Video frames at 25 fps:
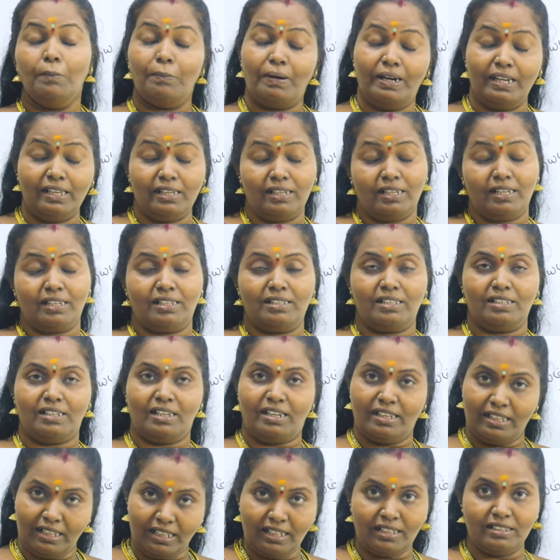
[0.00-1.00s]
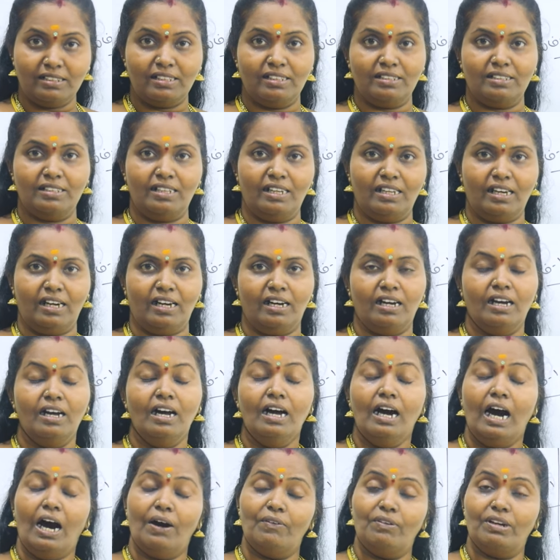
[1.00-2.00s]
படிக்கிறதாக இருந்ததுன்னா
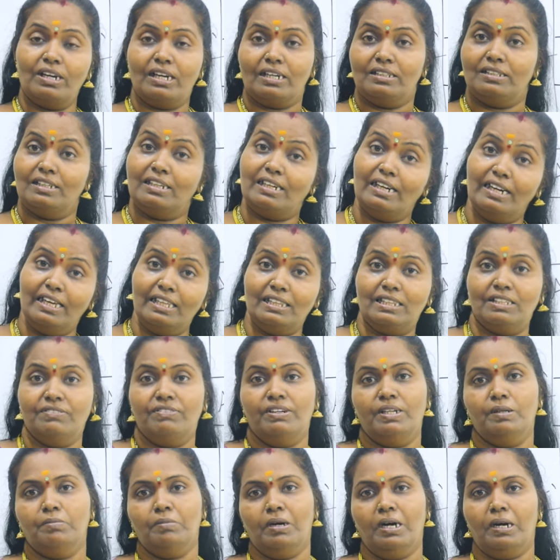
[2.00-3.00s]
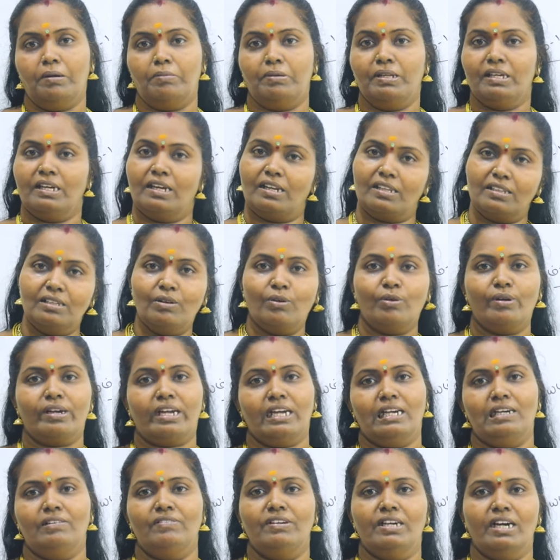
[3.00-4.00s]
அவருக்கு அது கிடைத்து விடுமா அப்படிங்கிறது அவங்க
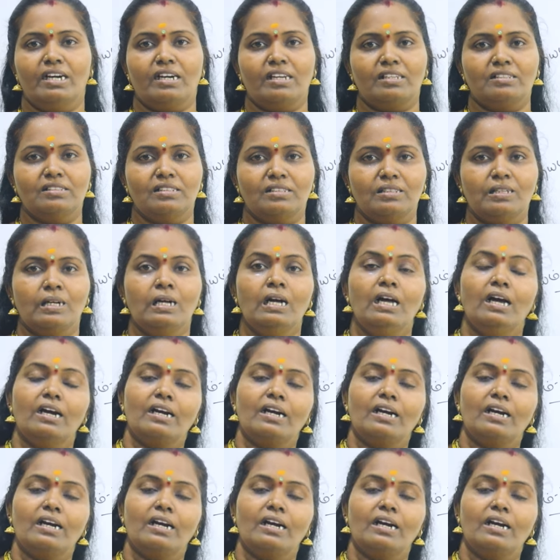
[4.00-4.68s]
கேள்வியாக இருந்தது